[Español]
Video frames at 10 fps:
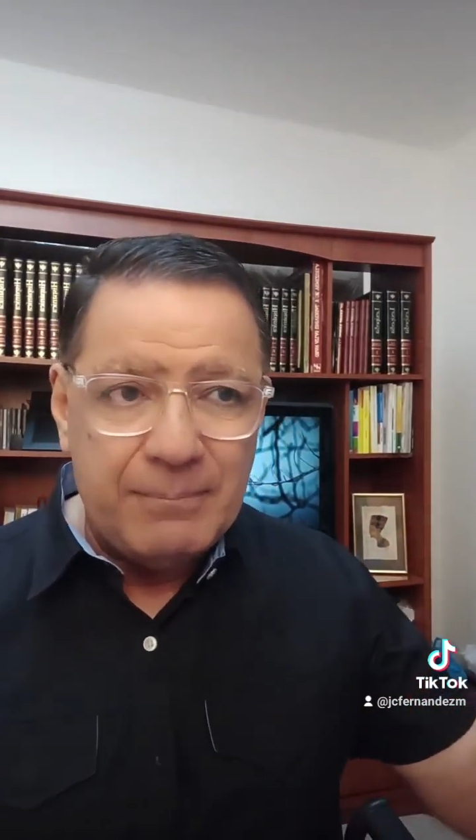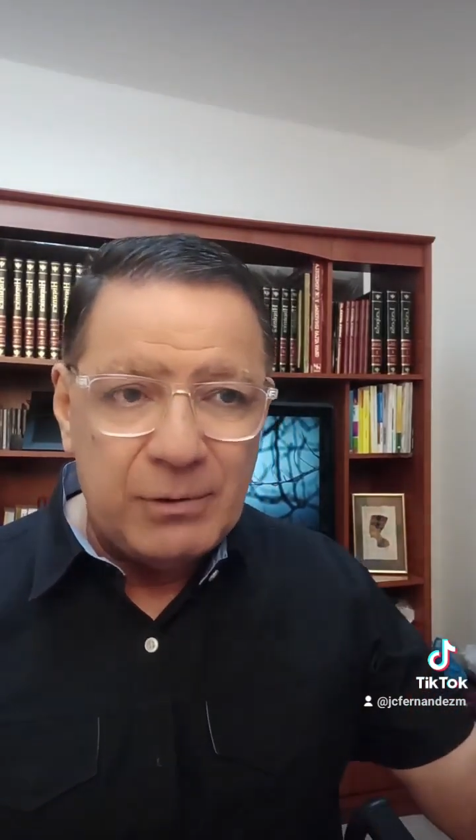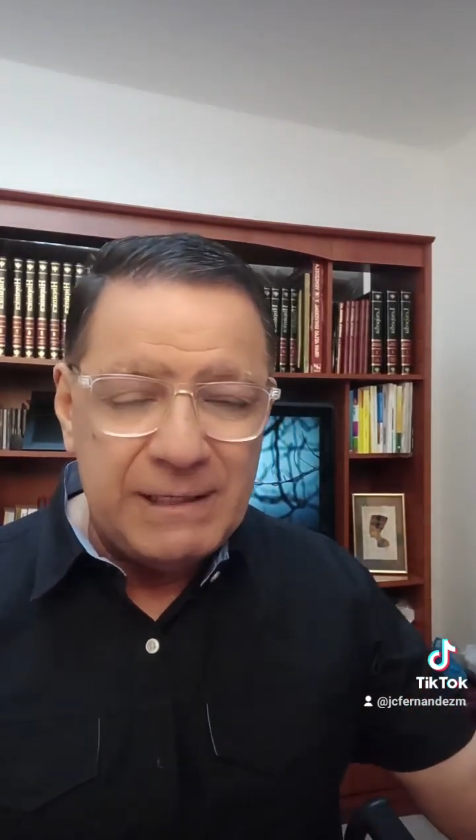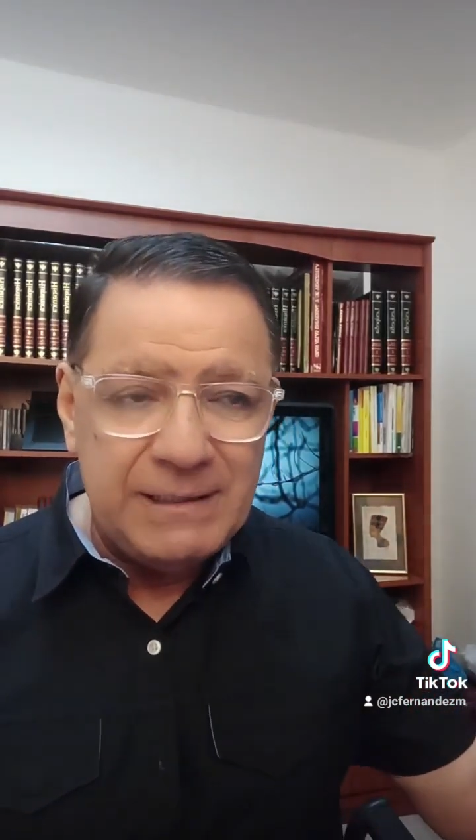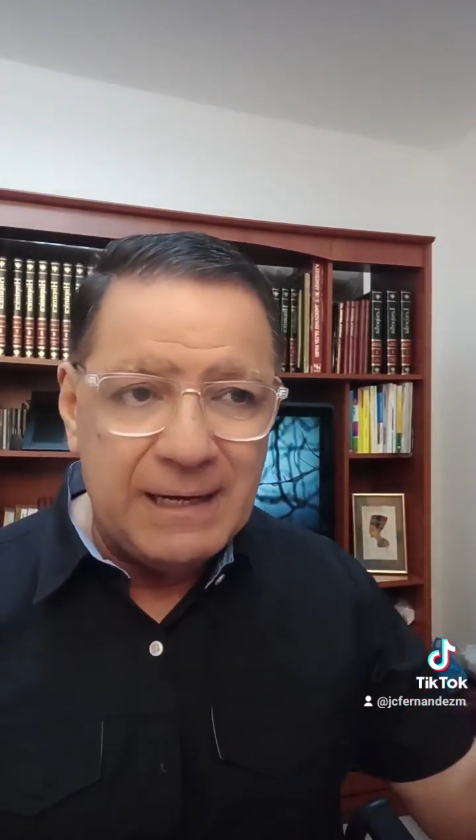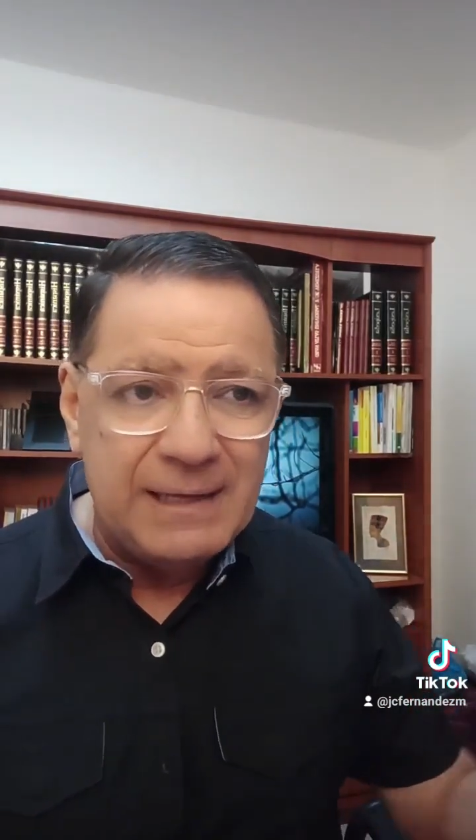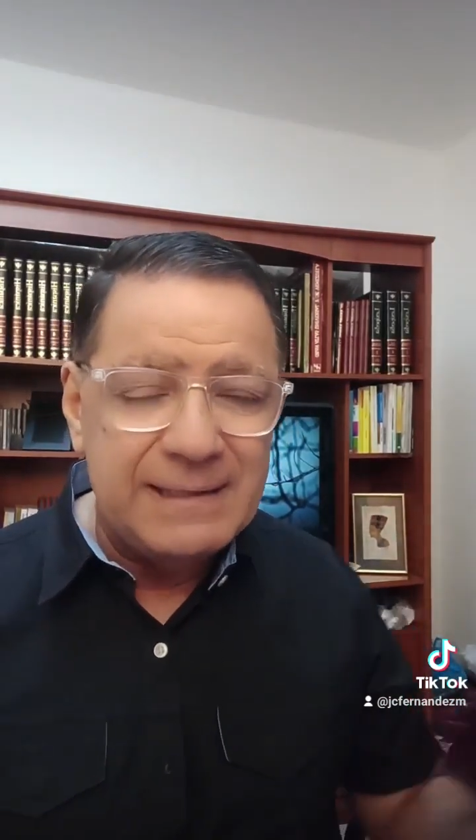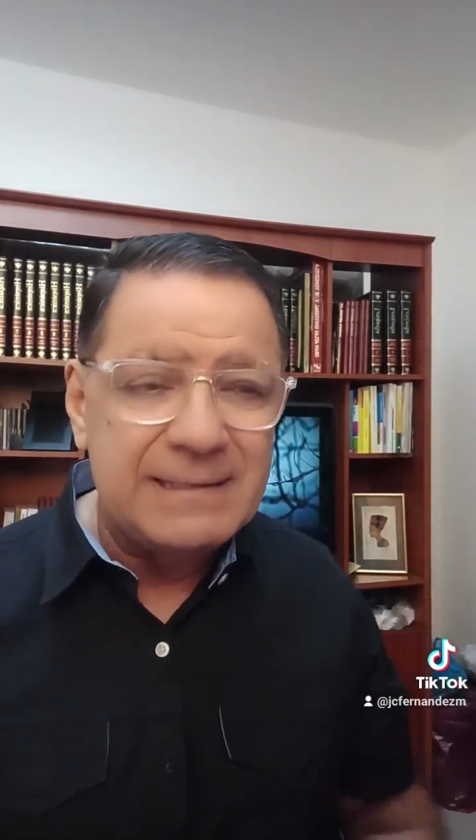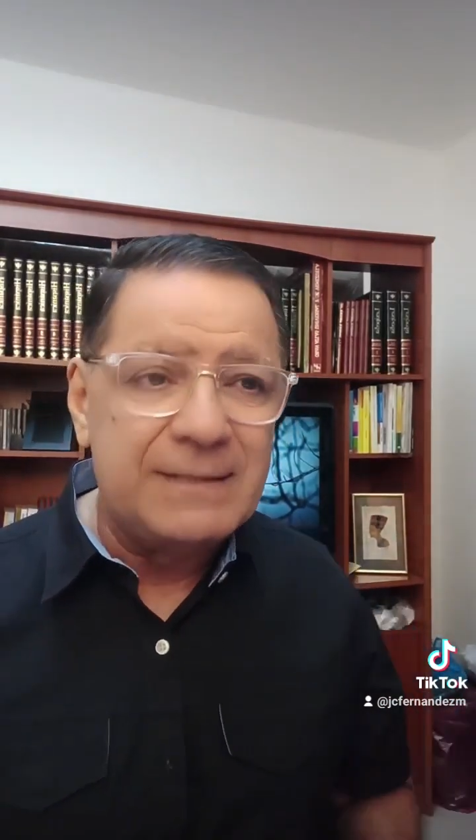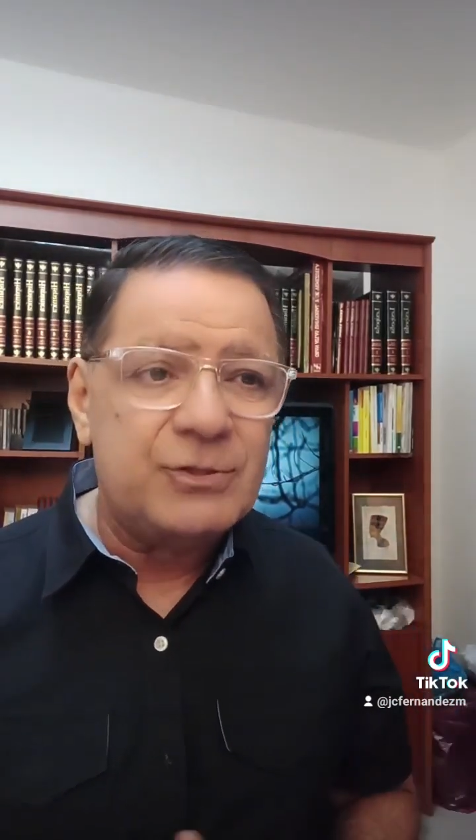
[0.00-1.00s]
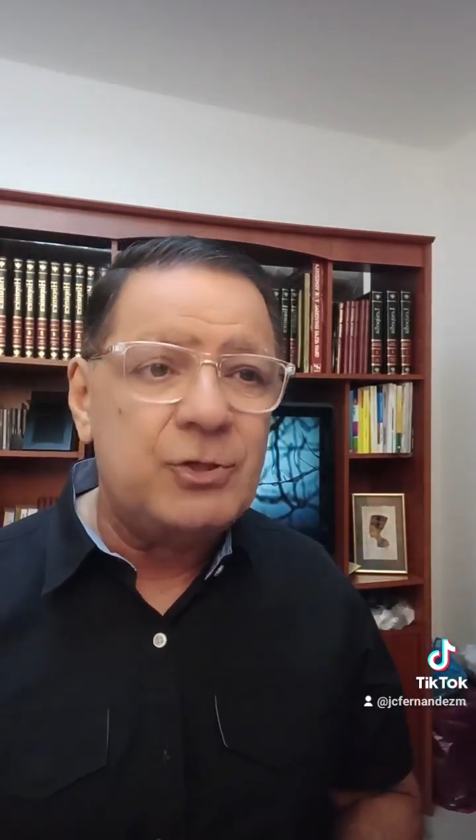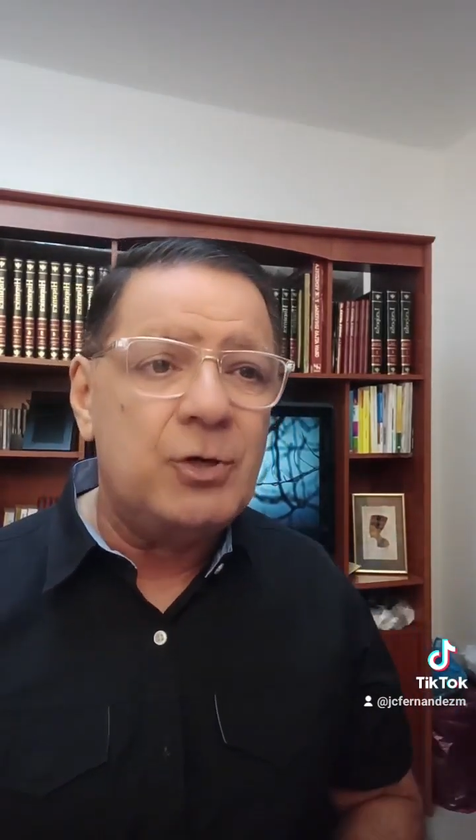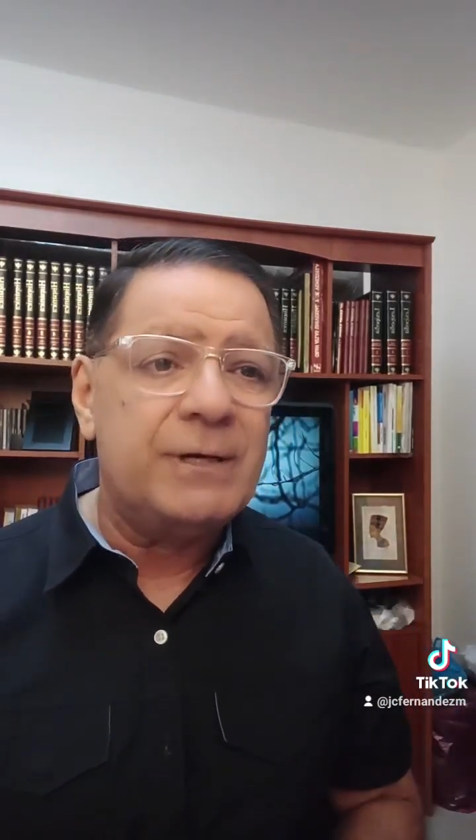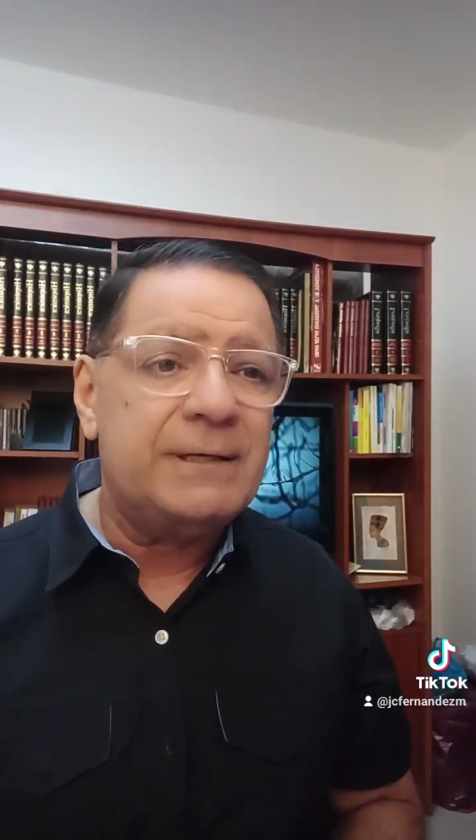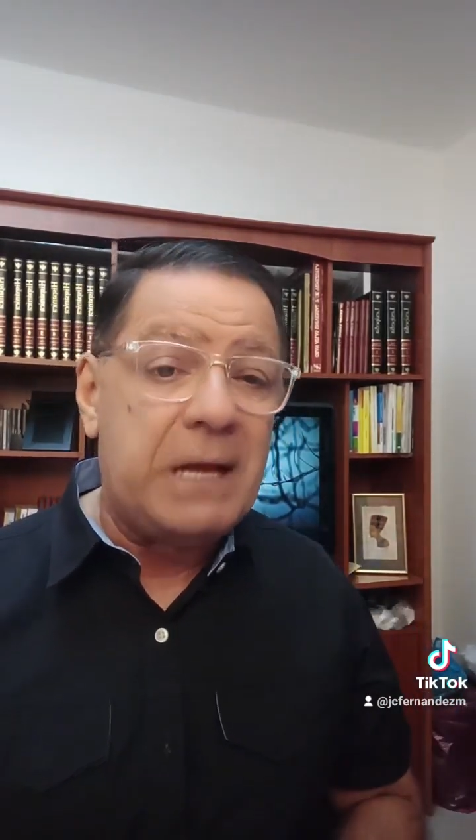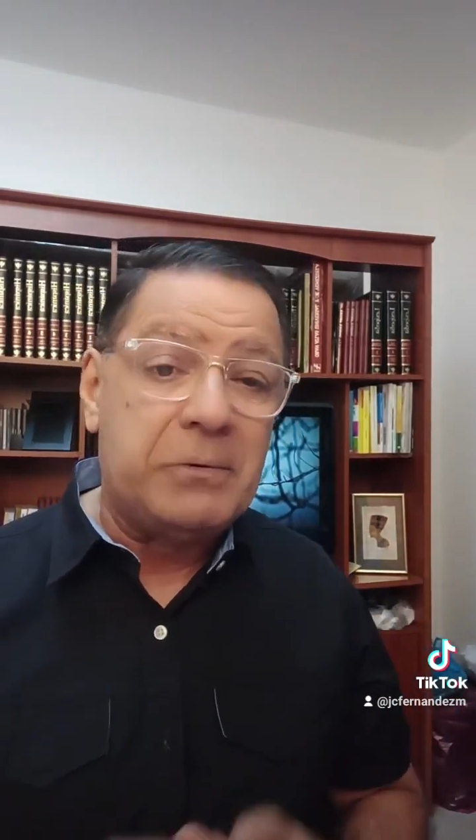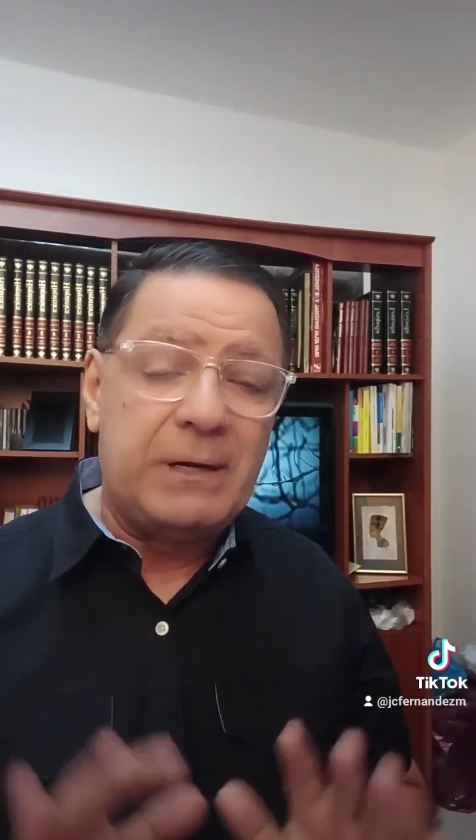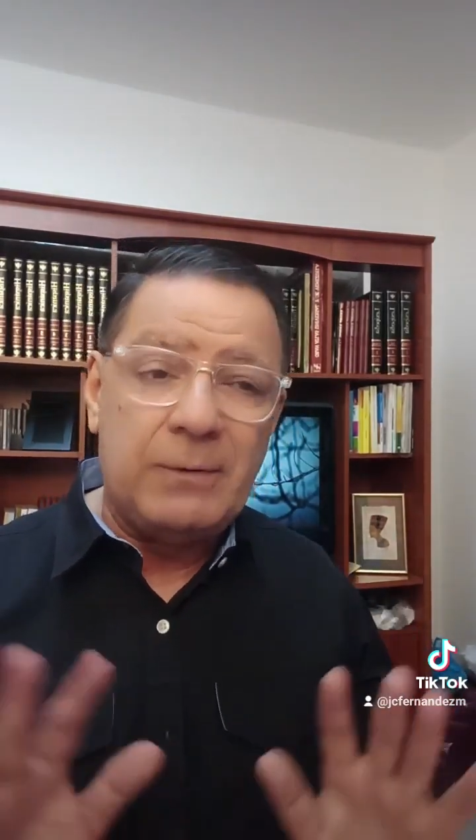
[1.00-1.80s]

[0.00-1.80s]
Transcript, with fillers: política de sanciones, aunque